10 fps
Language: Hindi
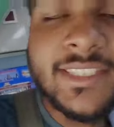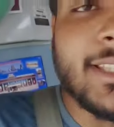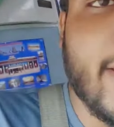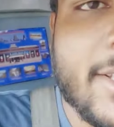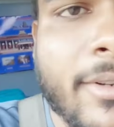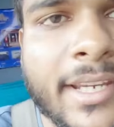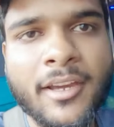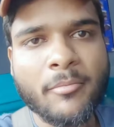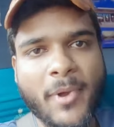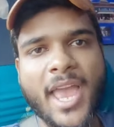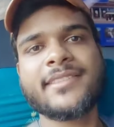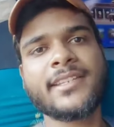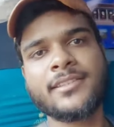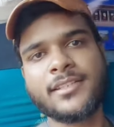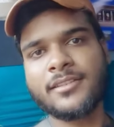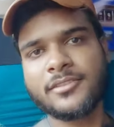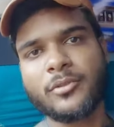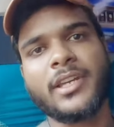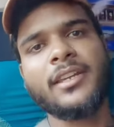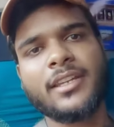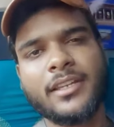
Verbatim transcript: इसलिए जो है ना पैसेंजर्स जो है